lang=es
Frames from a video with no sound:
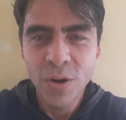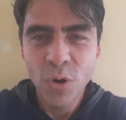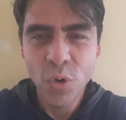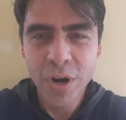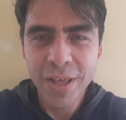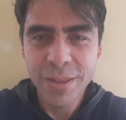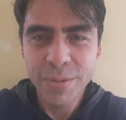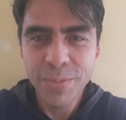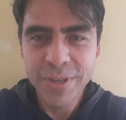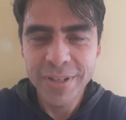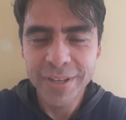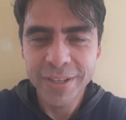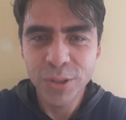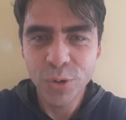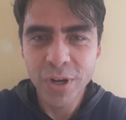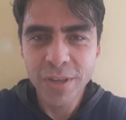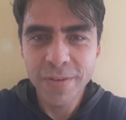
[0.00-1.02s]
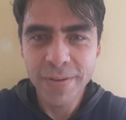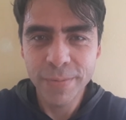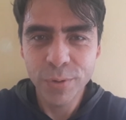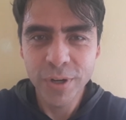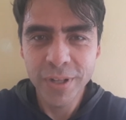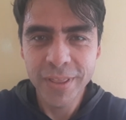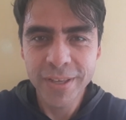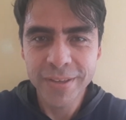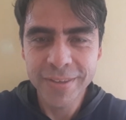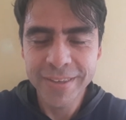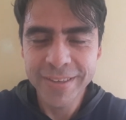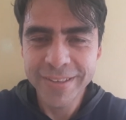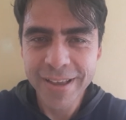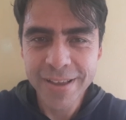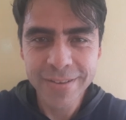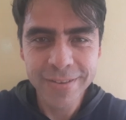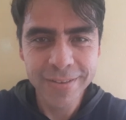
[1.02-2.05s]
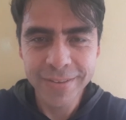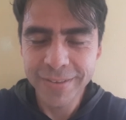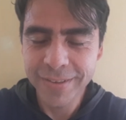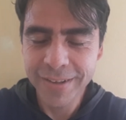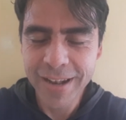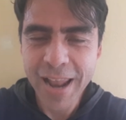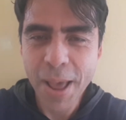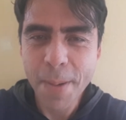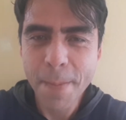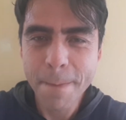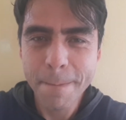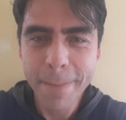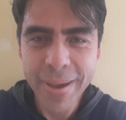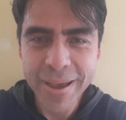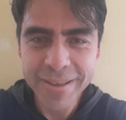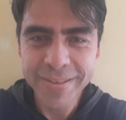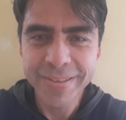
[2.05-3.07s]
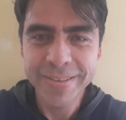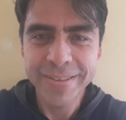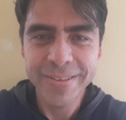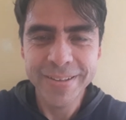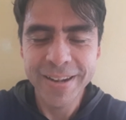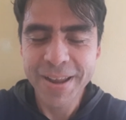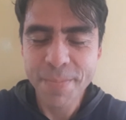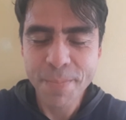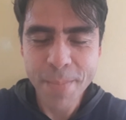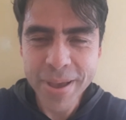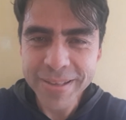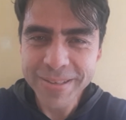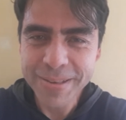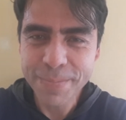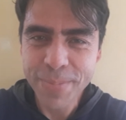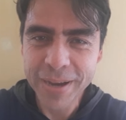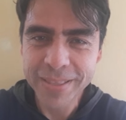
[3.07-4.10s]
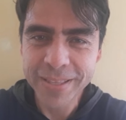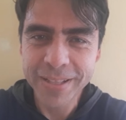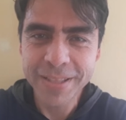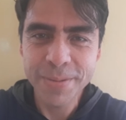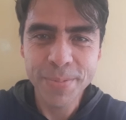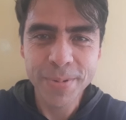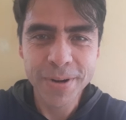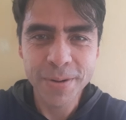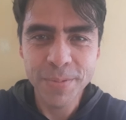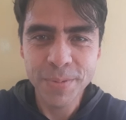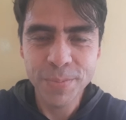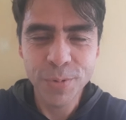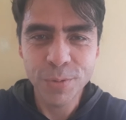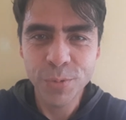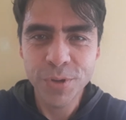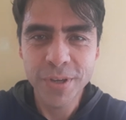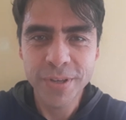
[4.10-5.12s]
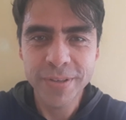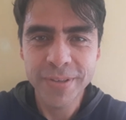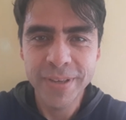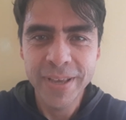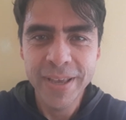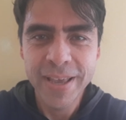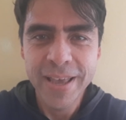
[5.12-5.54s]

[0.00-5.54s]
una de mis lecturas favoritas, quizás la más, la más impactante para mí por muchas